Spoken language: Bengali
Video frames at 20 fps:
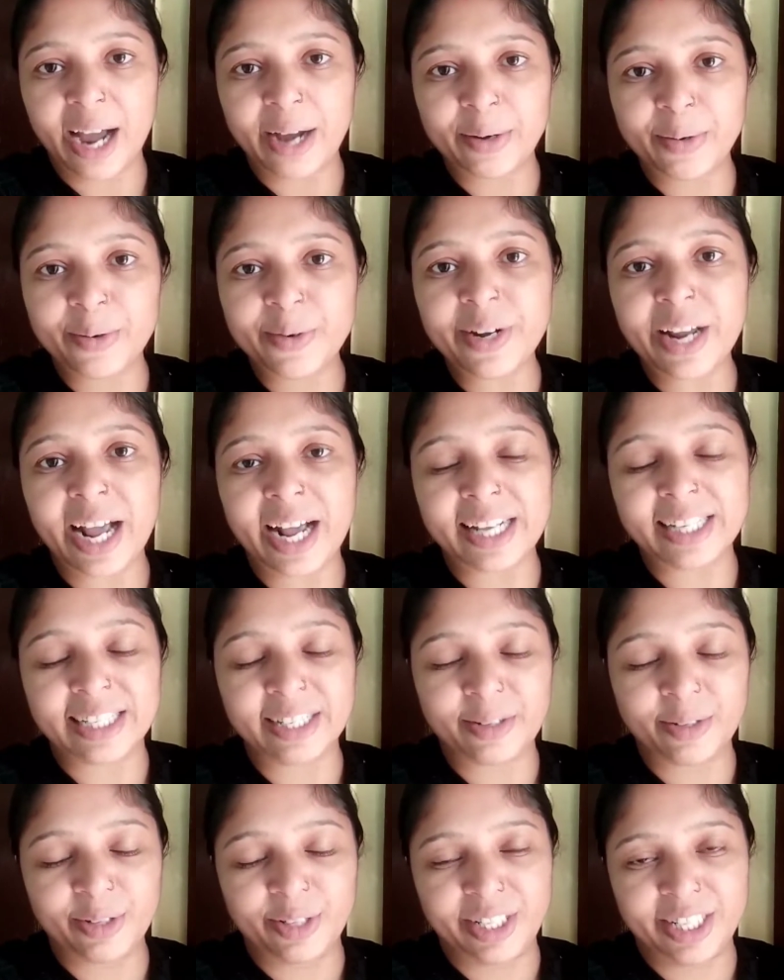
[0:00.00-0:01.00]
থাকুন
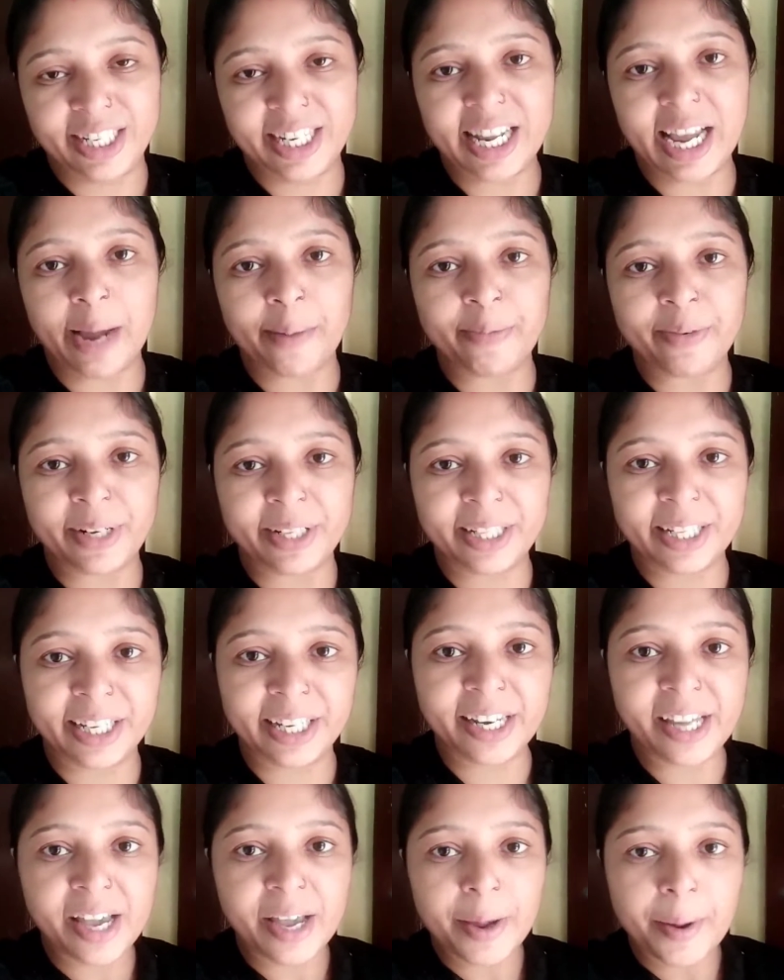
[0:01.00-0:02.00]
আশা করছি
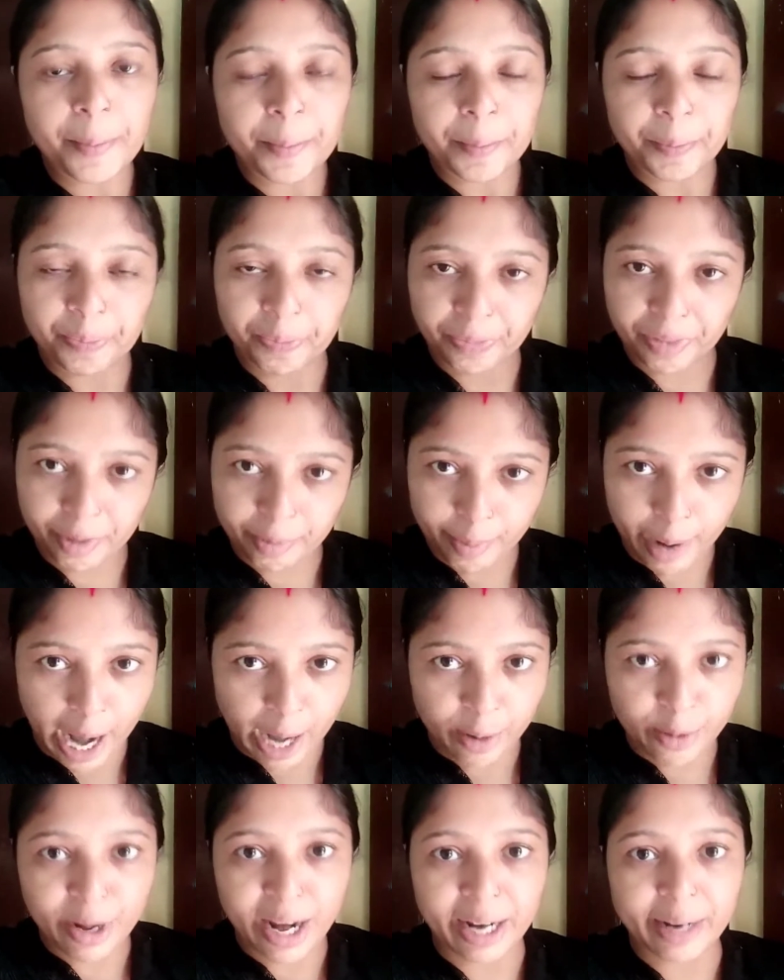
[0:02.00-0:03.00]
আপনাদের
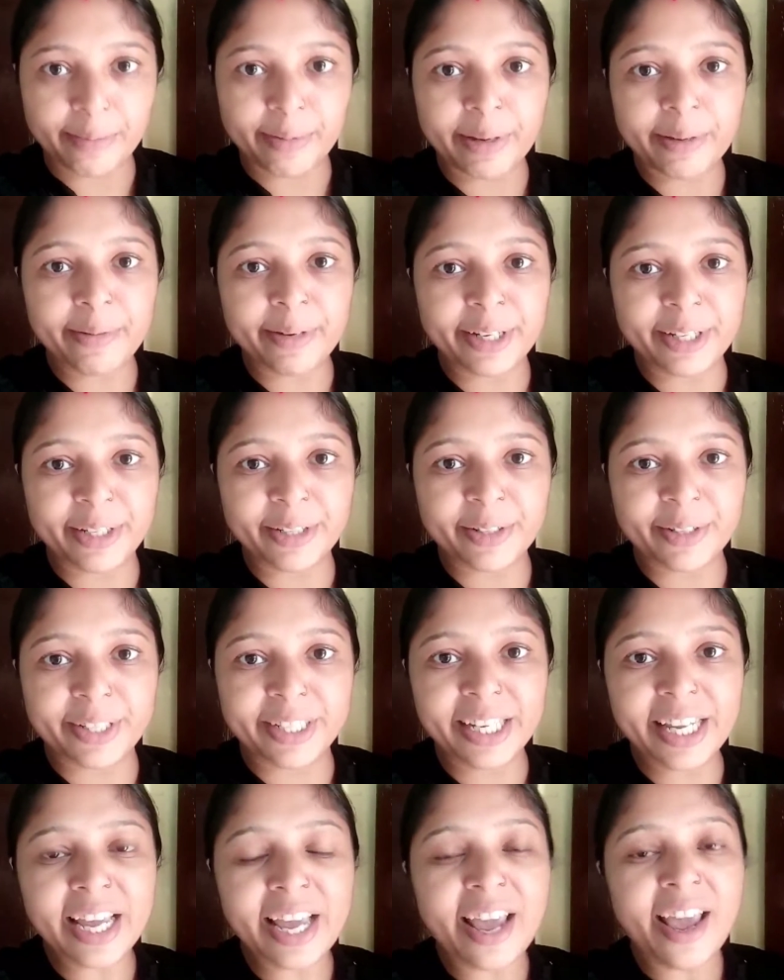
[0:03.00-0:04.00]
ভালো লাগবে
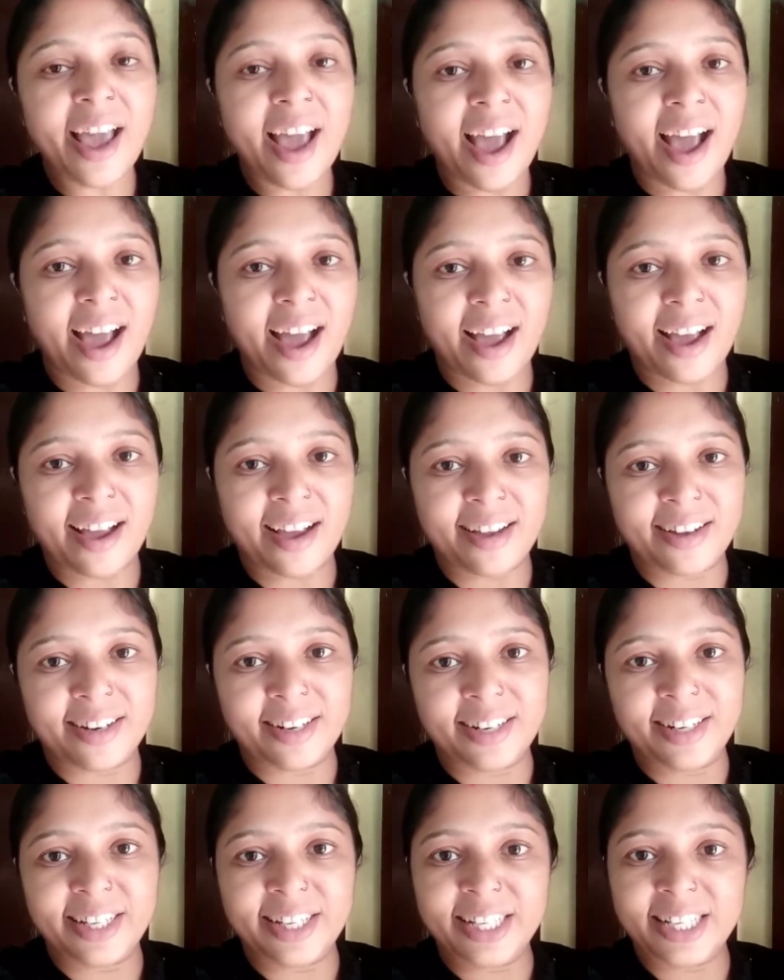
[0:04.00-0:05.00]
ভিডিওটি
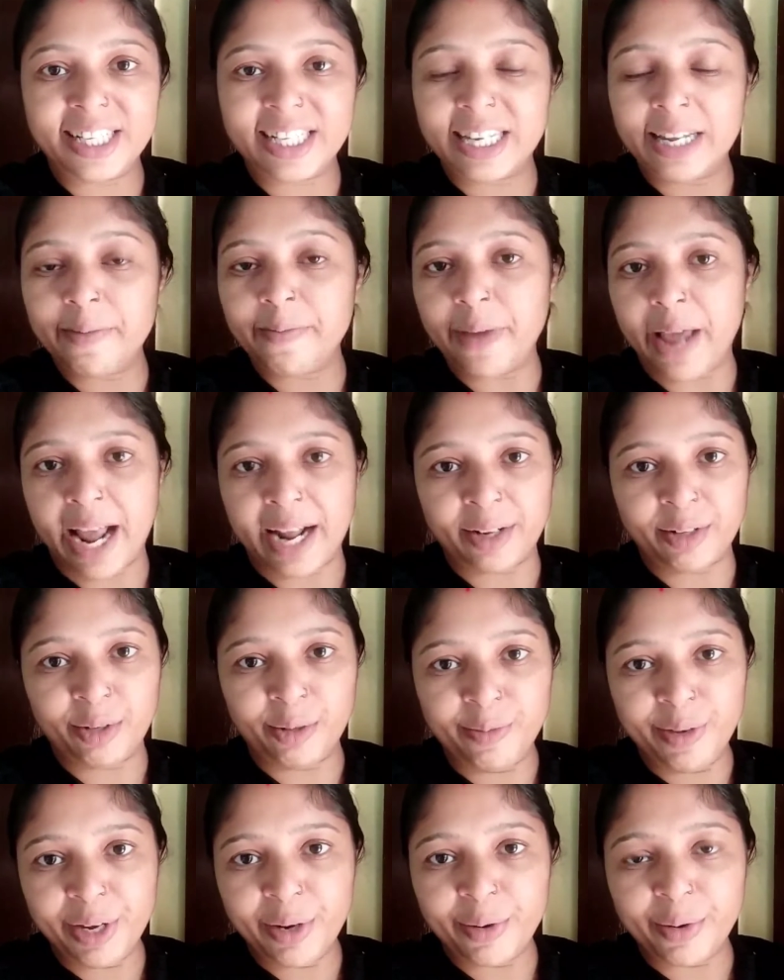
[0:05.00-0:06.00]
আর স্কিপ
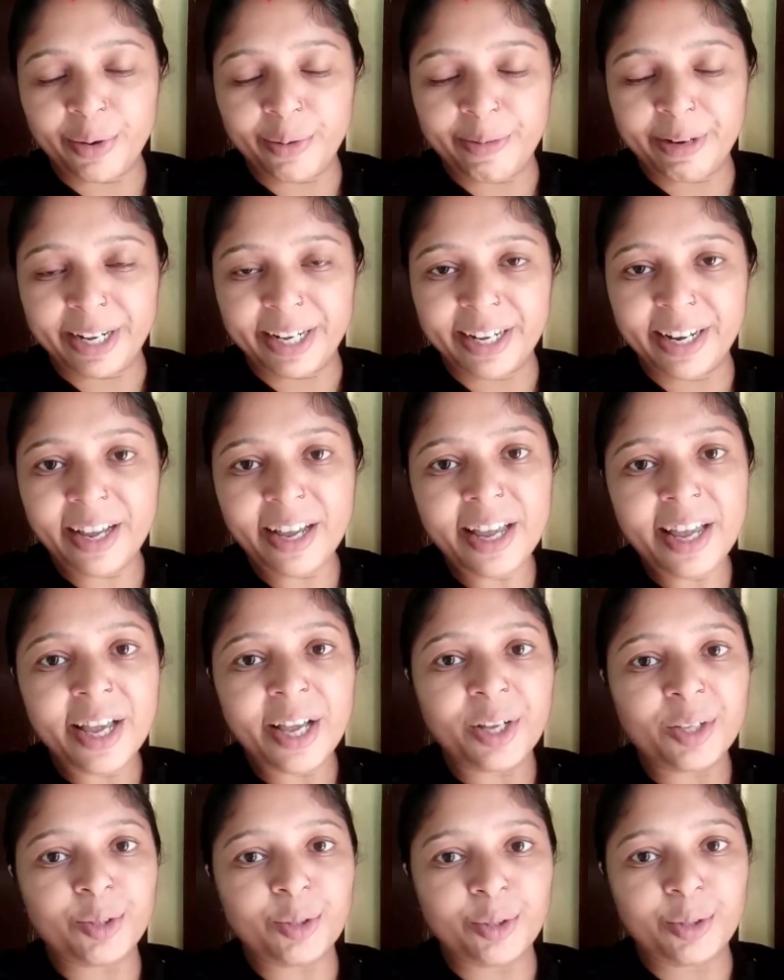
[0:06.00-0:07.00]
একদমই করবেন না
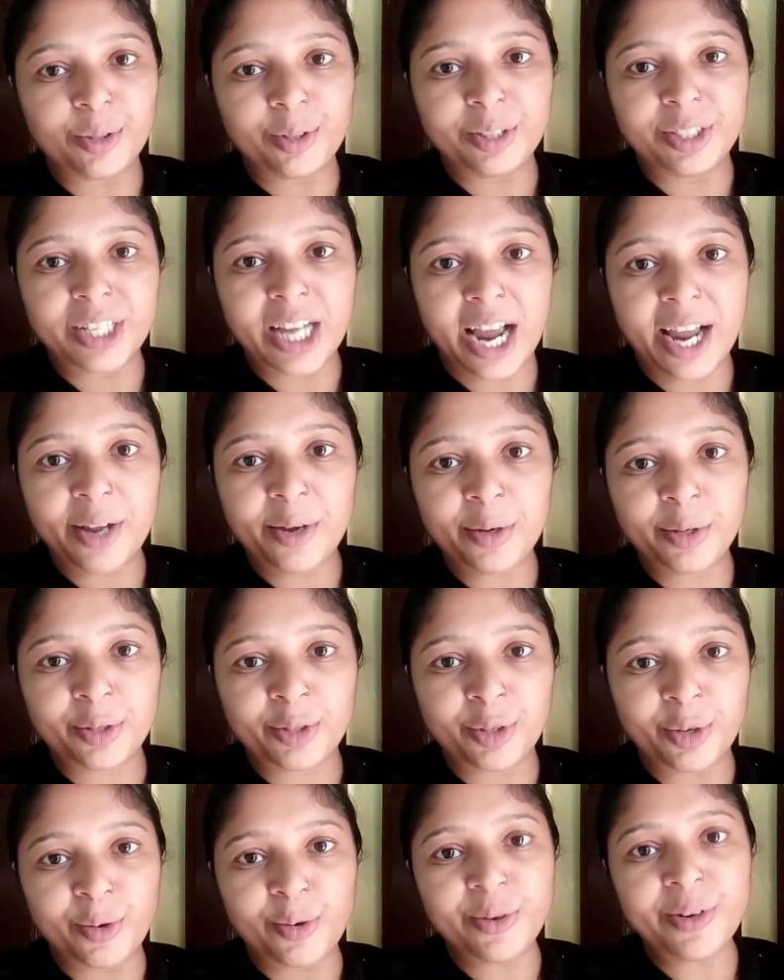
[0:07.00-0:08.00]
তো যাই হোক
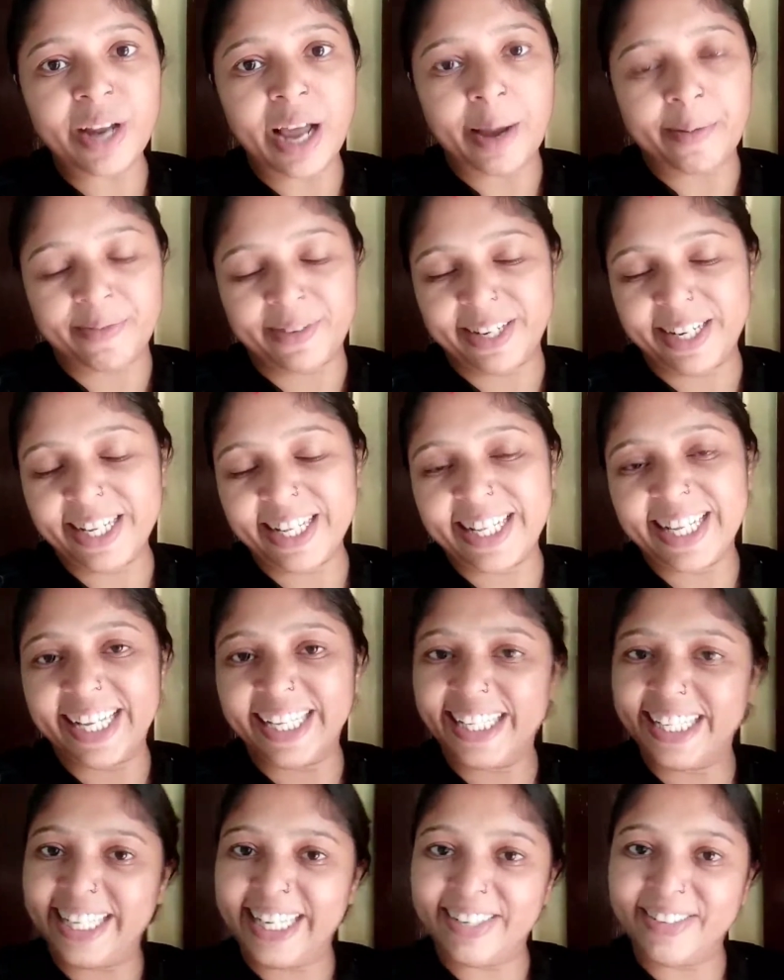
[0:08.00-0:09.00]
চলুন আপনারা
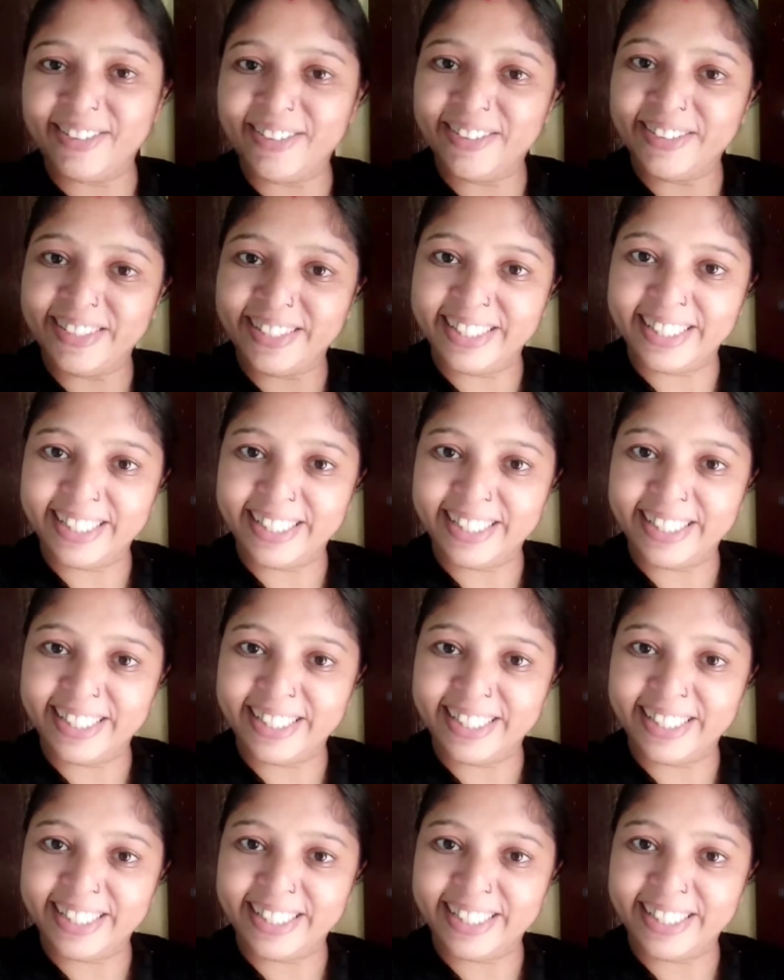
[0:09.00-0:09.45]
দেখতে থাকুন